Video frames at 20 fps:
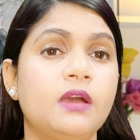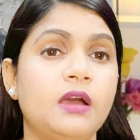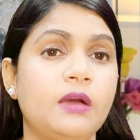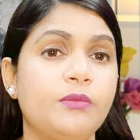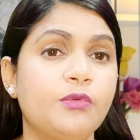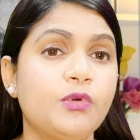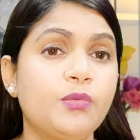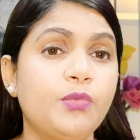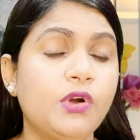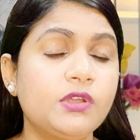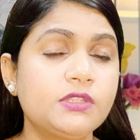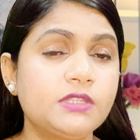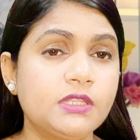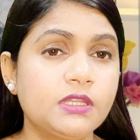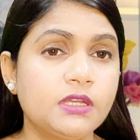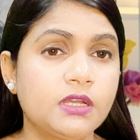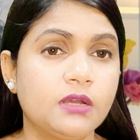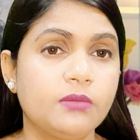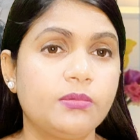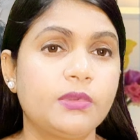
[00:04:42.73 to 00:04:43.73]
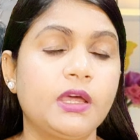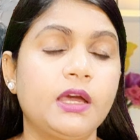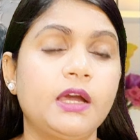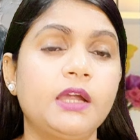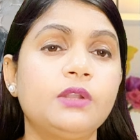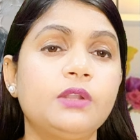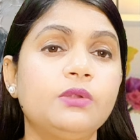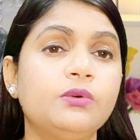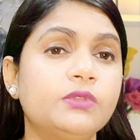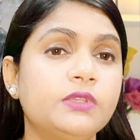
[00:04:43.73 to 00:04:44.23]
आपको बहुत ज़्यादा
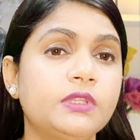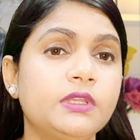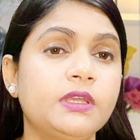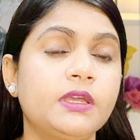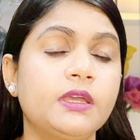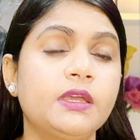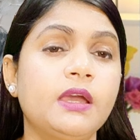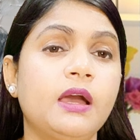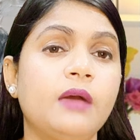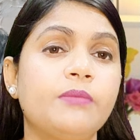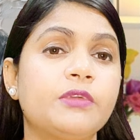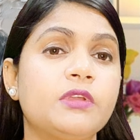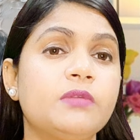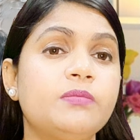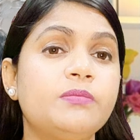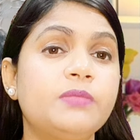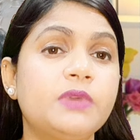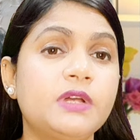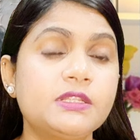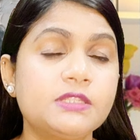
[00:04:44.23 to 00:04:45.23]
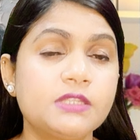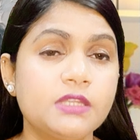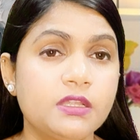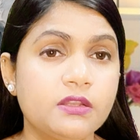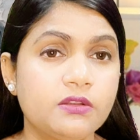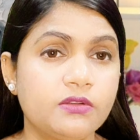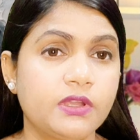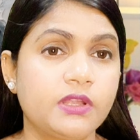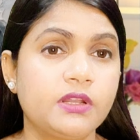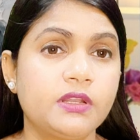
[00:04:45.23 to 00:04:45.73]
घबराहट होती है आपकी पल्स
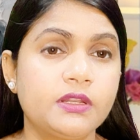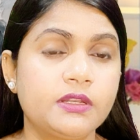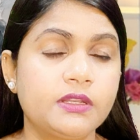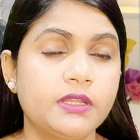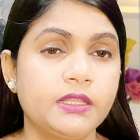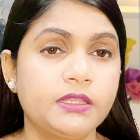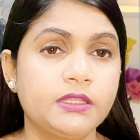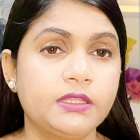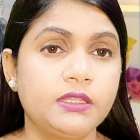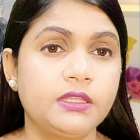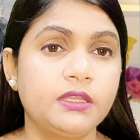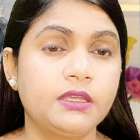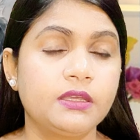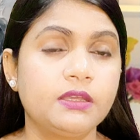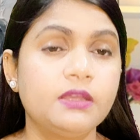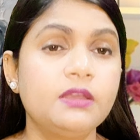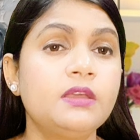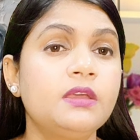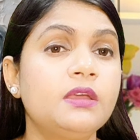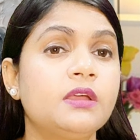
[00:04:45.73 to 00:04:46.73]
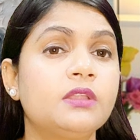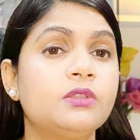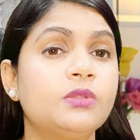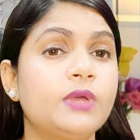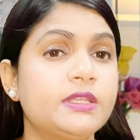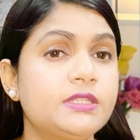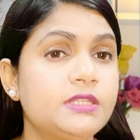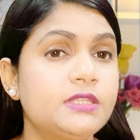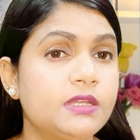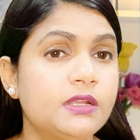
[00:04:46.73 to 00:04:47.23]
इरेगुलर रहती है तो
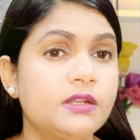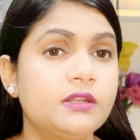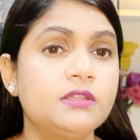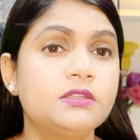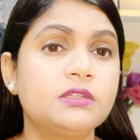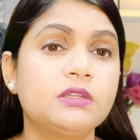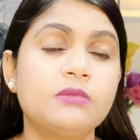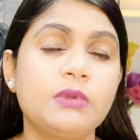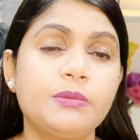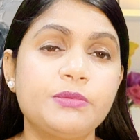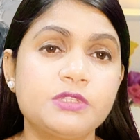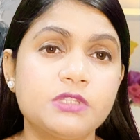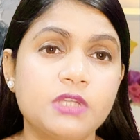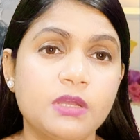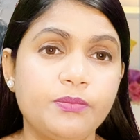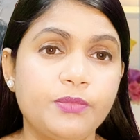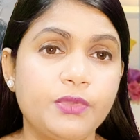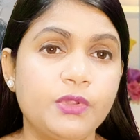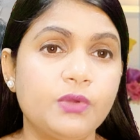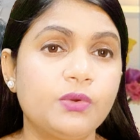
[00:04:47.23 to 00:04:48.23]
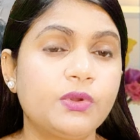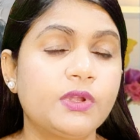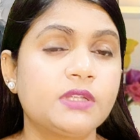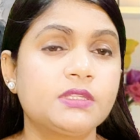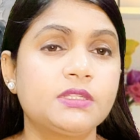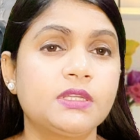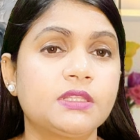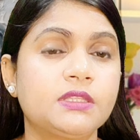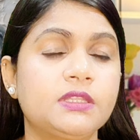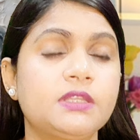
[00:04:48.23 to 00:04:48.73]
ऐसी कंडीशन में आप इसका प्रयोग कर
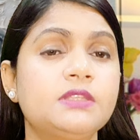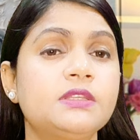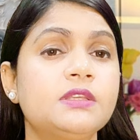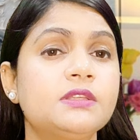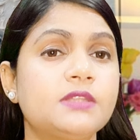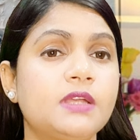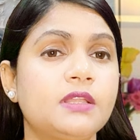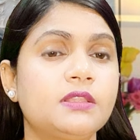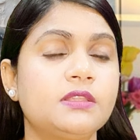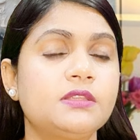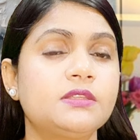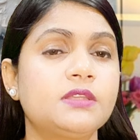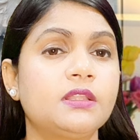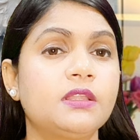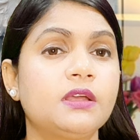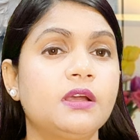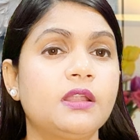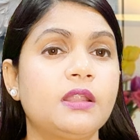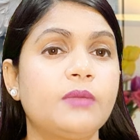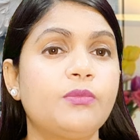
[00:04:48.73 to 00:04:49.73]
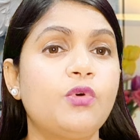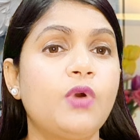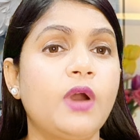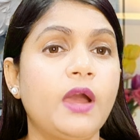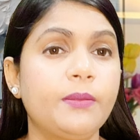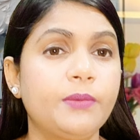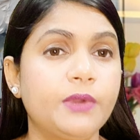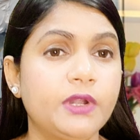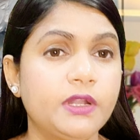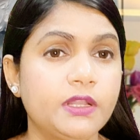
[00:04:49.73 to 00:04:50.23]
सकते हैं इसके साथ ही साथ अगर आपको
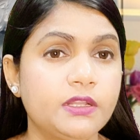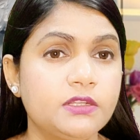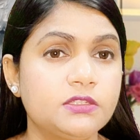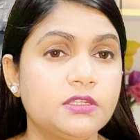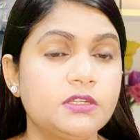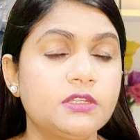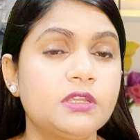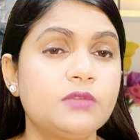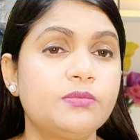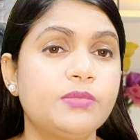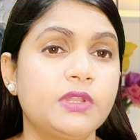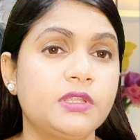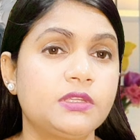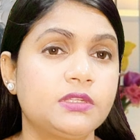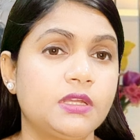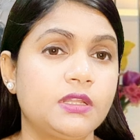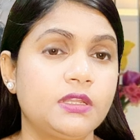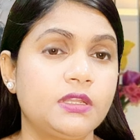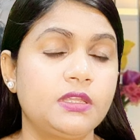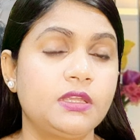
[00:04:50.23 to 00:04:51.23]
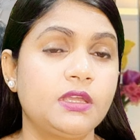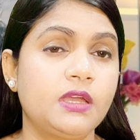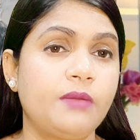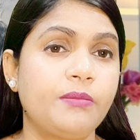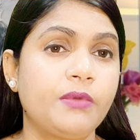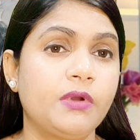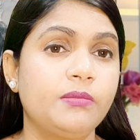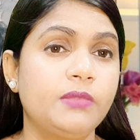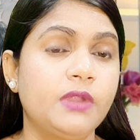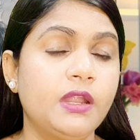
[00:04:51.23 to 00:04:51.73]
हाइपरटेंशन की परेशानी है
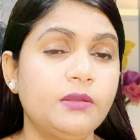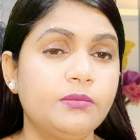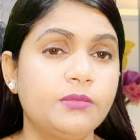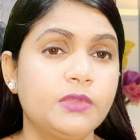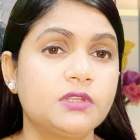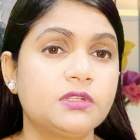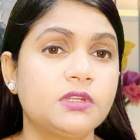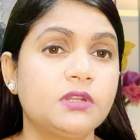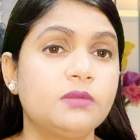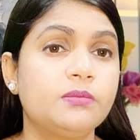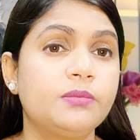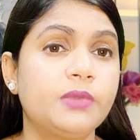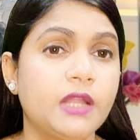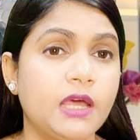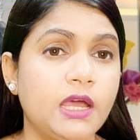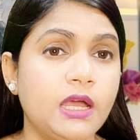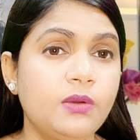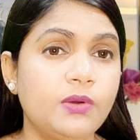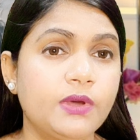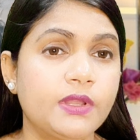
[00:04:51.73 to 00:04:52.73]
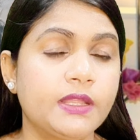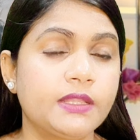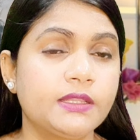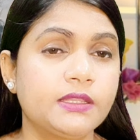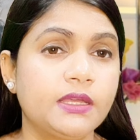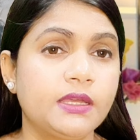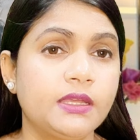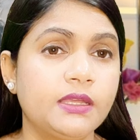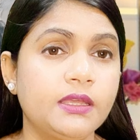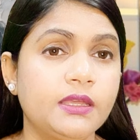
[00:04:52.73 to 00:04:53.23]
आपका ब्लड प्रेशर बढ़ा हुआ
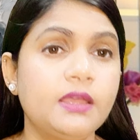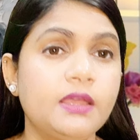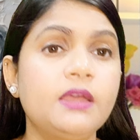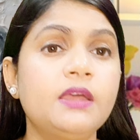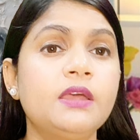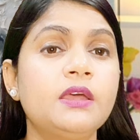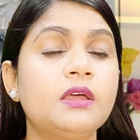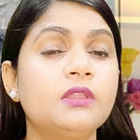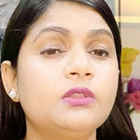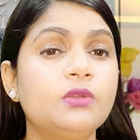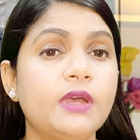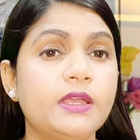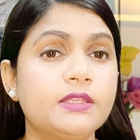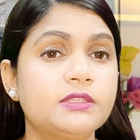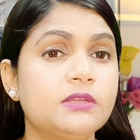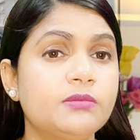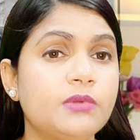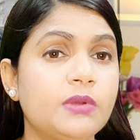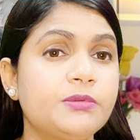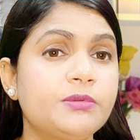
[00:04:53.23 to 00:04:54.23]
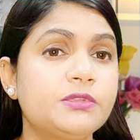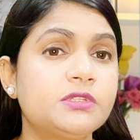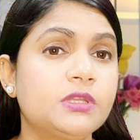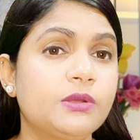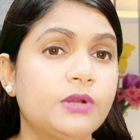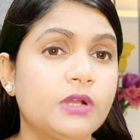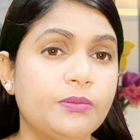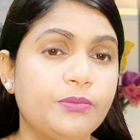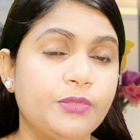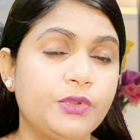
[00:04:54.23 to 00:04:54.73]
रहता है तो ऐसे में आप इस
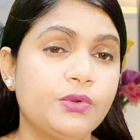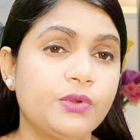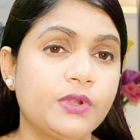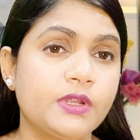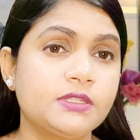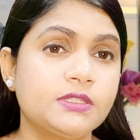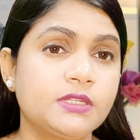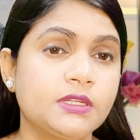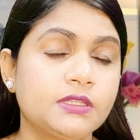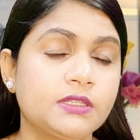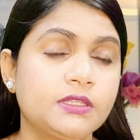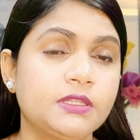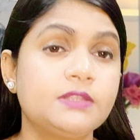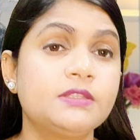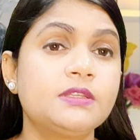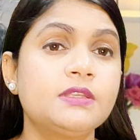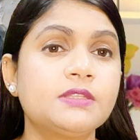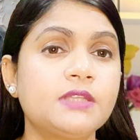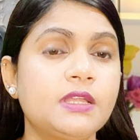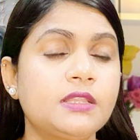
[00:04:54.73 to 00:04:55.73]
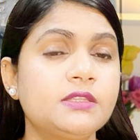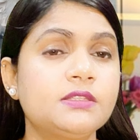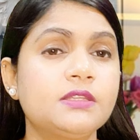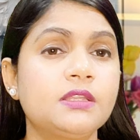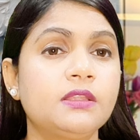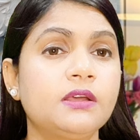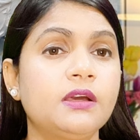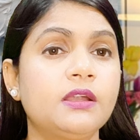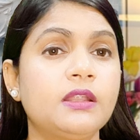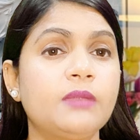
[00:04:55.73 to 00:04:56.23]
दवा का प्रयोग कर सकते हैं इसके साथ ही
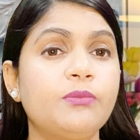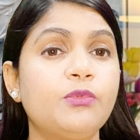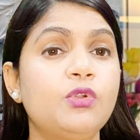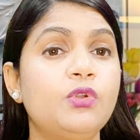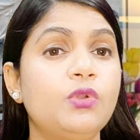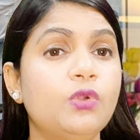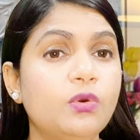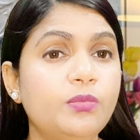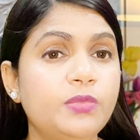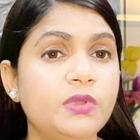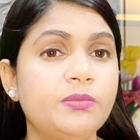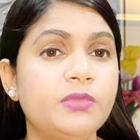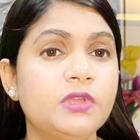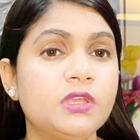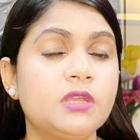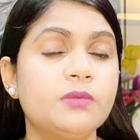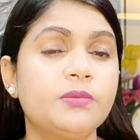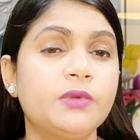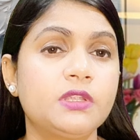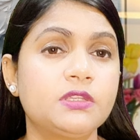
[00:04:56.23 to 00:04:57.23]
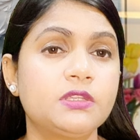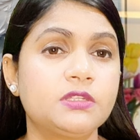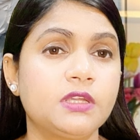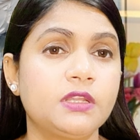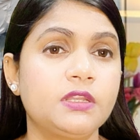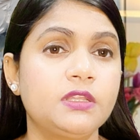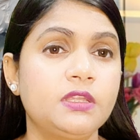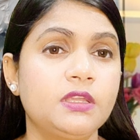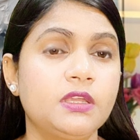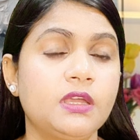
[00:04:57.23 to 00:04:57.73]
साथ अगर आपको लो बीपी की
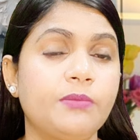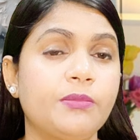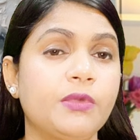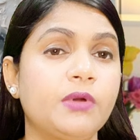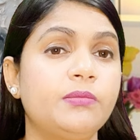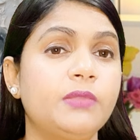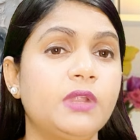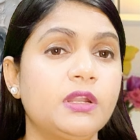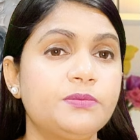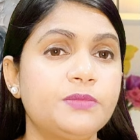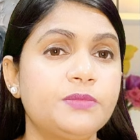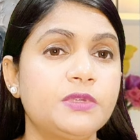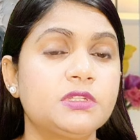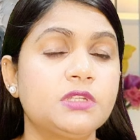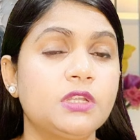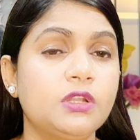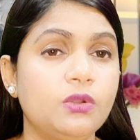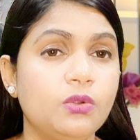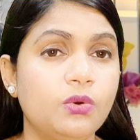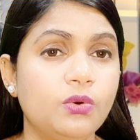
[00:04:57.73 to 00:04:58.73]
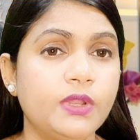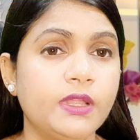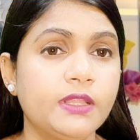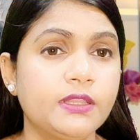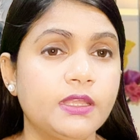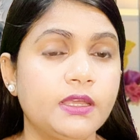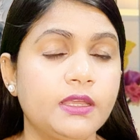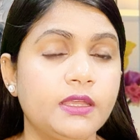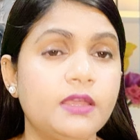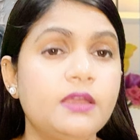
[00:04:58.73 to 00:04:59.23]
परेशानी है आपका ब्लड प्रेशर लो
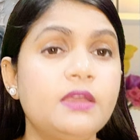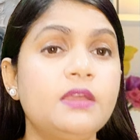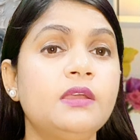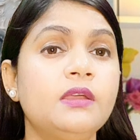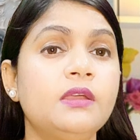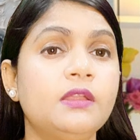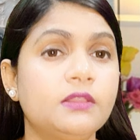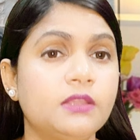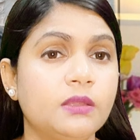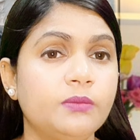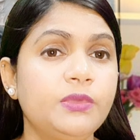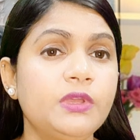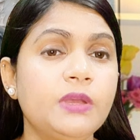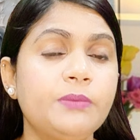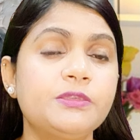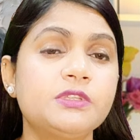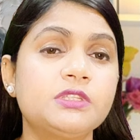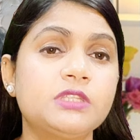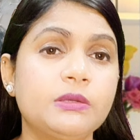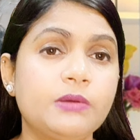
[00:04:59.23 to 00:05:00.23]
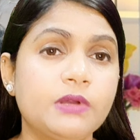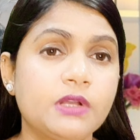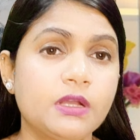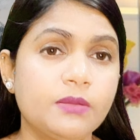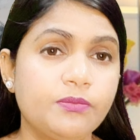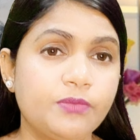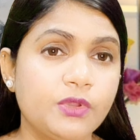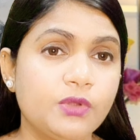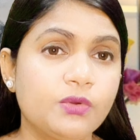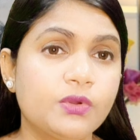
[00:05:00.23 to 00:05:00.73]
रहता है तब भी आप इस दवा का
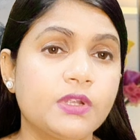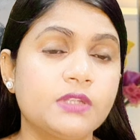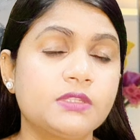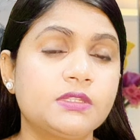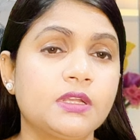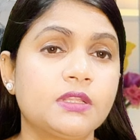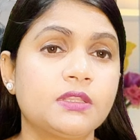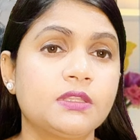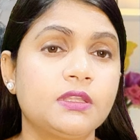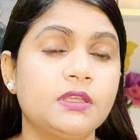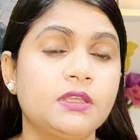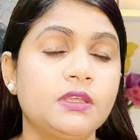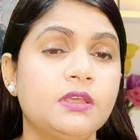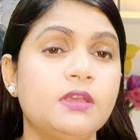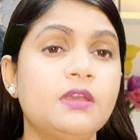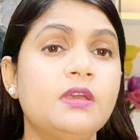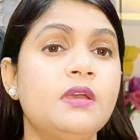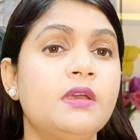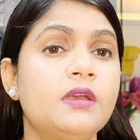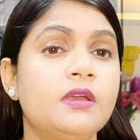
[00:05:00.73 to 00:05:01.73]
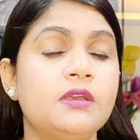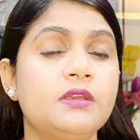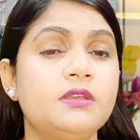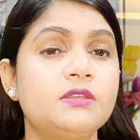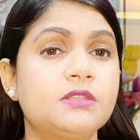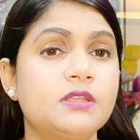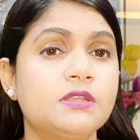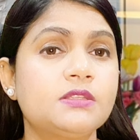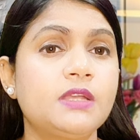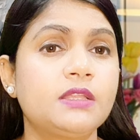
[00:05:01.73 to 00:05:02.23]
प्रयोग कर सकते हैं
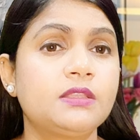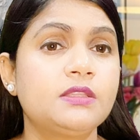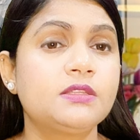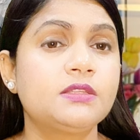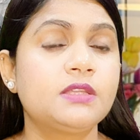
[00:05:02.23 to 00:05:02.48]
इसके साथ ही